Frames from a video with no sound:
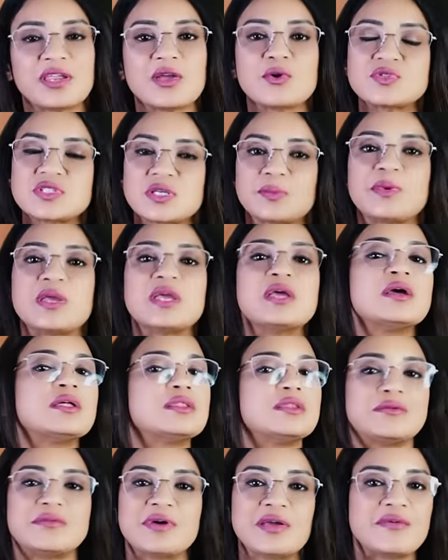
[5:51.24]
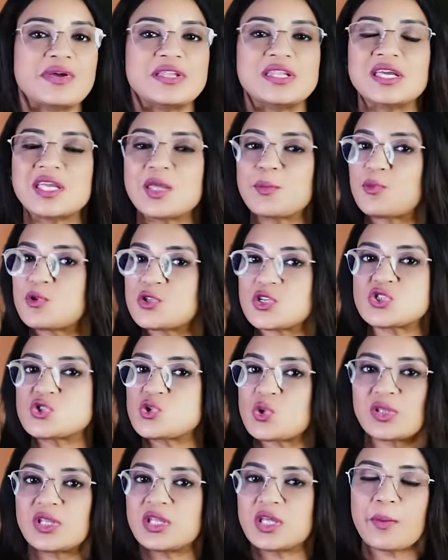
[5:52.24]
कर गया उस समय दवाई वाई देके
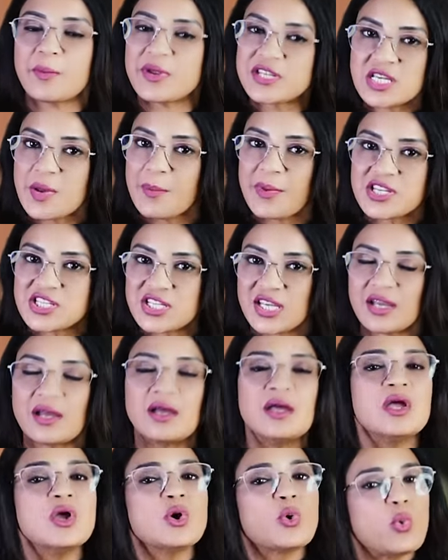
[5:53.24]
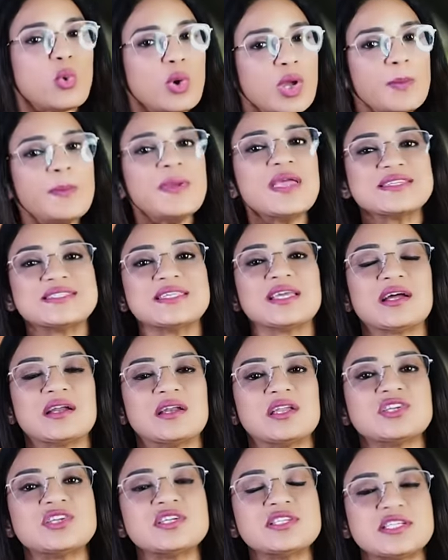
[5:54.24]
प्रोजेस्ट्रॉन देके बच्चा बच गया कोई भी ऐसी
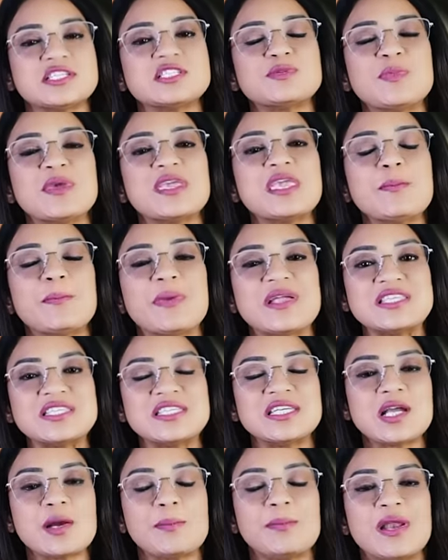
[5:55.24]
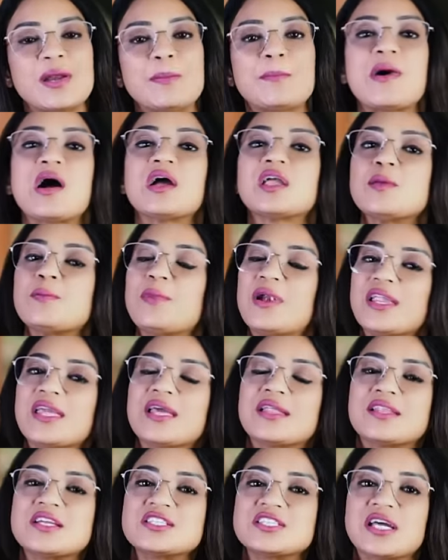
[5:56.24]
कंडीशन जिसमें कि बच्चे का ब्लड माँ के ब्लड
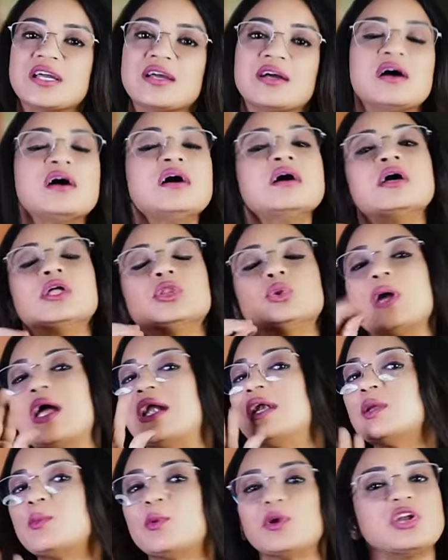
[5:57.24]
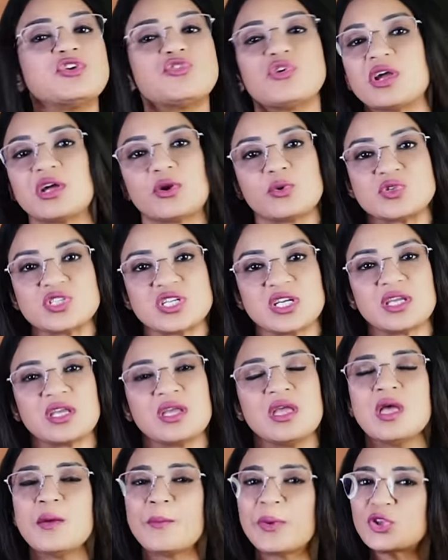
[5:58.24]
के अंदर जाएगा तो एंटीबॉडी ट्रिगर हो
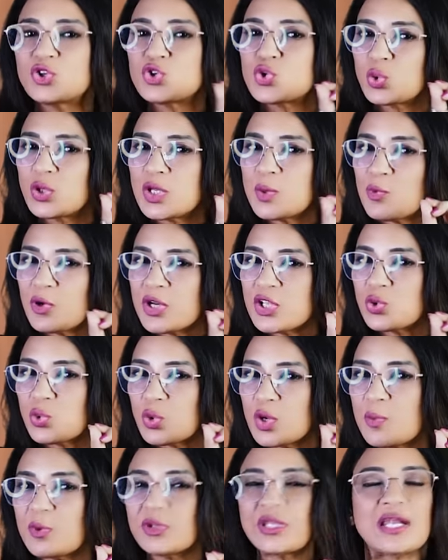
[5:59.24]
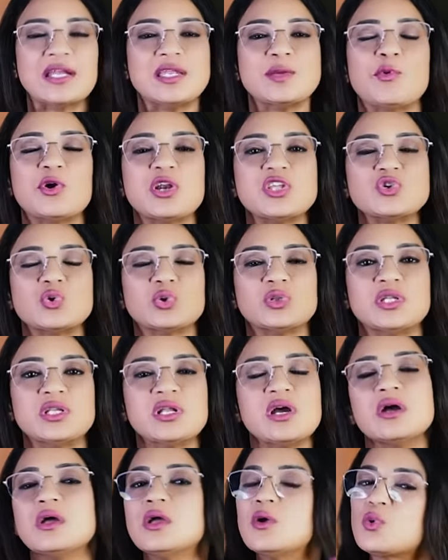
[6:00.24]
जाएगी पर छोटी मोटी थोड़ी बहुत एंटीबॉडी जो होती
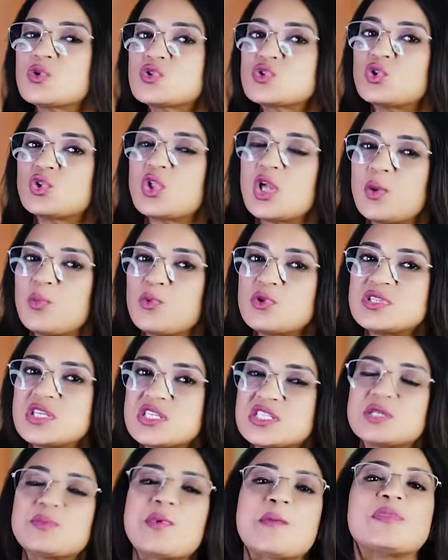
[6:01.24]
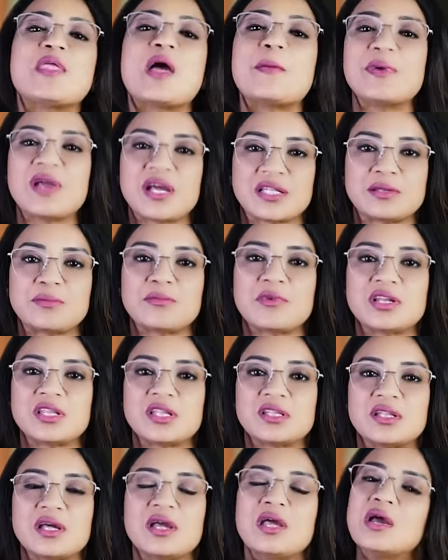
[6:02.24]
है ना उसको तो इम्यून सिस्टम अपने आप ही खत्म कर
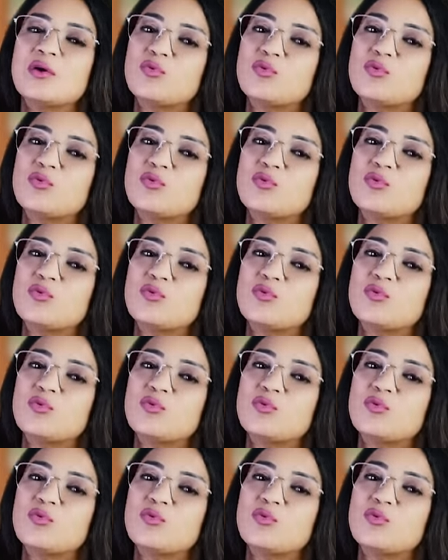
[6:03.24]
देता है